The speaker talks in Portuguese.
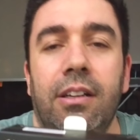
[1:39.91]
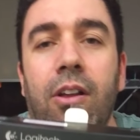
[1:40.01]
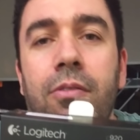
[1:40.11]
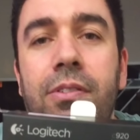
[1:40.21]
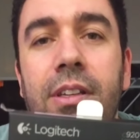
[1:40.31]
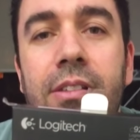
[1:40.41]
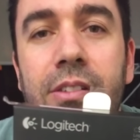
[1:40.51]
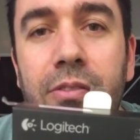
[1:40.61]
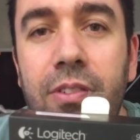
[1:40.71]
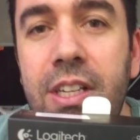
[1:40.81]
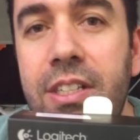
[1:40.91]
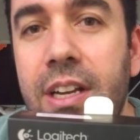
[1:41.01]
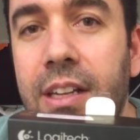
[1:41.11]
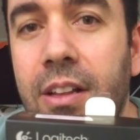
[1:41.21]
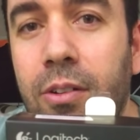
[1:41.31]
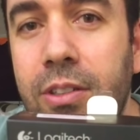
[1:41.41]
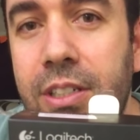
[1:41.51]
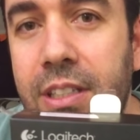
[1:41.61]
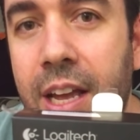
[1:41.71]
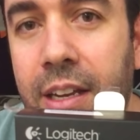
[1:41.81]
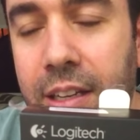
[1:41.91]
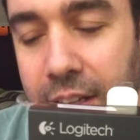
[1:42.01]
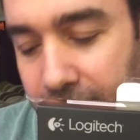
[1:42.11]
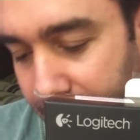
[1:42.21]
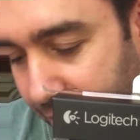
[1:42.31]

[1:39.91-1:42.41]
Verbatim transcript: 920 aí da Logitech.